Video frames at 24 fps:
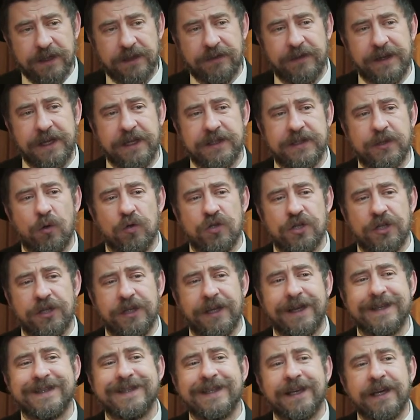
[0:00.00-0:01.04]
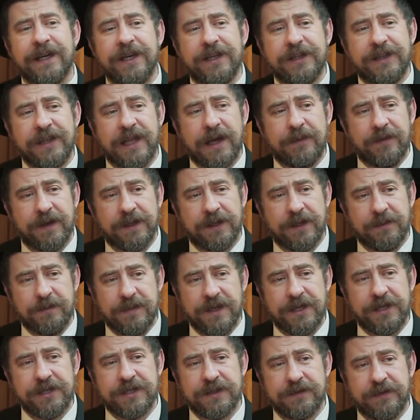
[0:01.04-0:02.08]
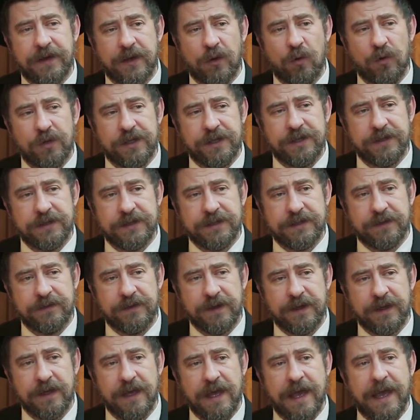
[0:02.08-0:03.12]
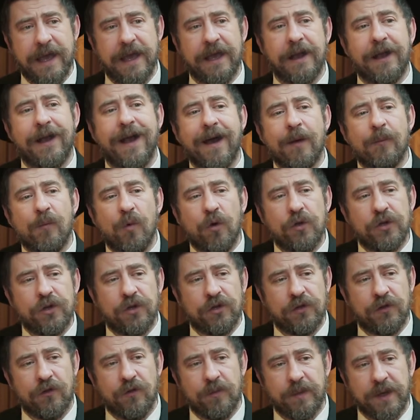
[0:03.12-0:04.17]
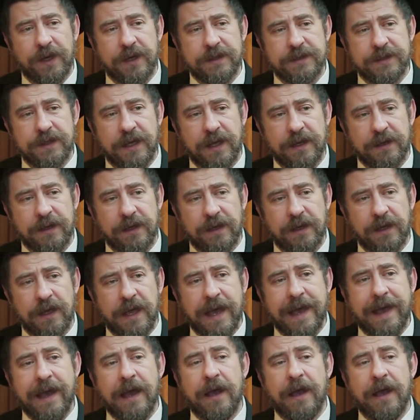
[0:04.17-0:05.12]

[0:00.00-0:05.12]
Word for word: Творец хочет раскрыть нам в этом мире свое единство, гармонию этого мироздания,